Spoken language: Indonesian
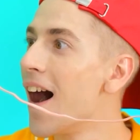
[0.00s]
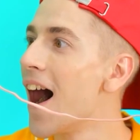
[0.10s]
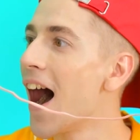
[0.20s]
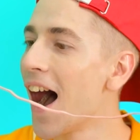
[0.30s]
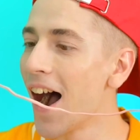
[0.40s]

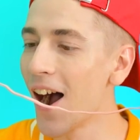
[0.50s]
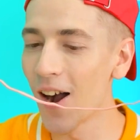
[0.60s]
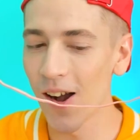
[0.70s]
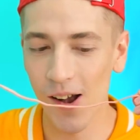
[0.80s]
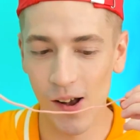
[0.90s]
Aku akan
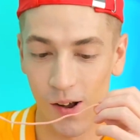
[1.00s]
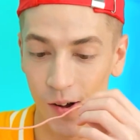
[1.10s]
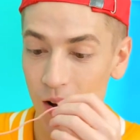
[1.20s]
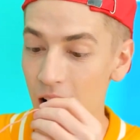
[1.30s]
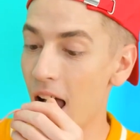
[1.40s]
memakanmu
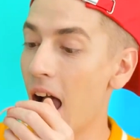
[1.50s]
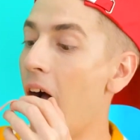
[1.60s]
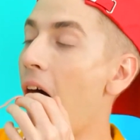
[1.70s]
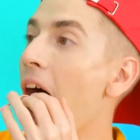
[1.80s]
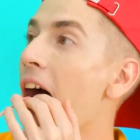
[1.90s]
sekarang.
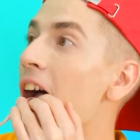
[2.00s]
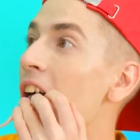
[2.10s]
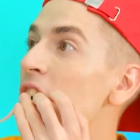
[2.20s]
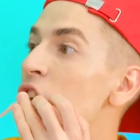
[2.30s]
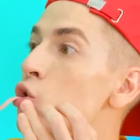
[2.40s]

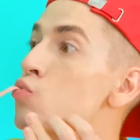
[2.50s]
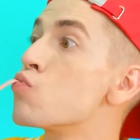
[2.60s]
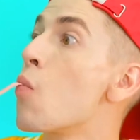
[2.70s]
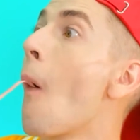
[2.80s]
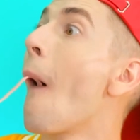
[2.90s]
Hmm,
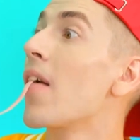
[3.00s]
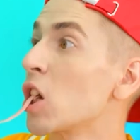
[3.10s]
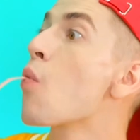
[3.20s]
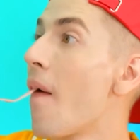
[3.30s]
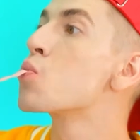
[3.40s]
enak
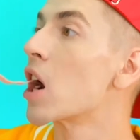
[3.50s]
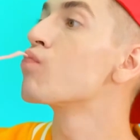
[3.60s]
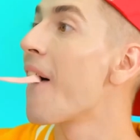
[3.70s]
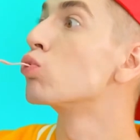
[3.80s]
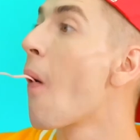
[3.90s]
banget
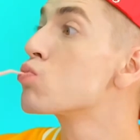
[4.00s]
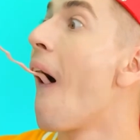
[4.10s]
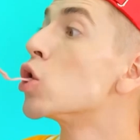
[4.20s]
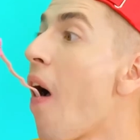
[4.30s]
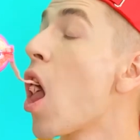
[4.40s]

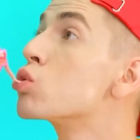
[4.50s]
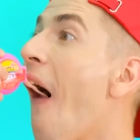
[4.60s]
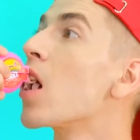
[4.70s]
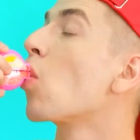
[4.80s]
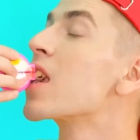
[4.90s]

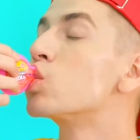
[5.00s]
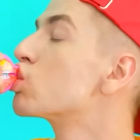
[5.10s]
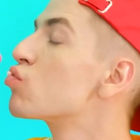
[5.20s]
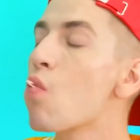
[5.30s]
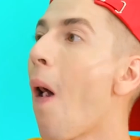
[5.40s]
iya
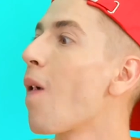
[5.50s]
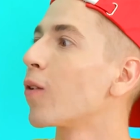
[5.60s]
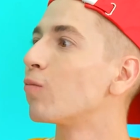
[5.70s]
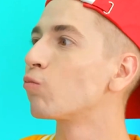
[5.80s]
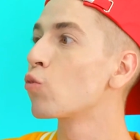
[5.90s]
aku akan
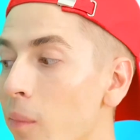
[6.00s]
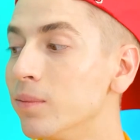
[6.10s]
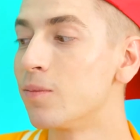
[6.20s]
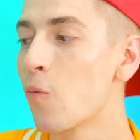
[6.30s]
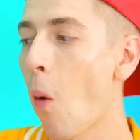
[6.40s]
membuat gelembung
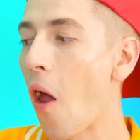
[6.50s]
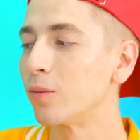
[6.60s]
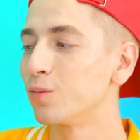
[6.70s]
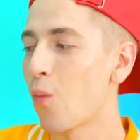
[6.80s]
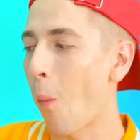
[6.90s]
yang sangat
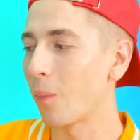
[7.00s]
besar.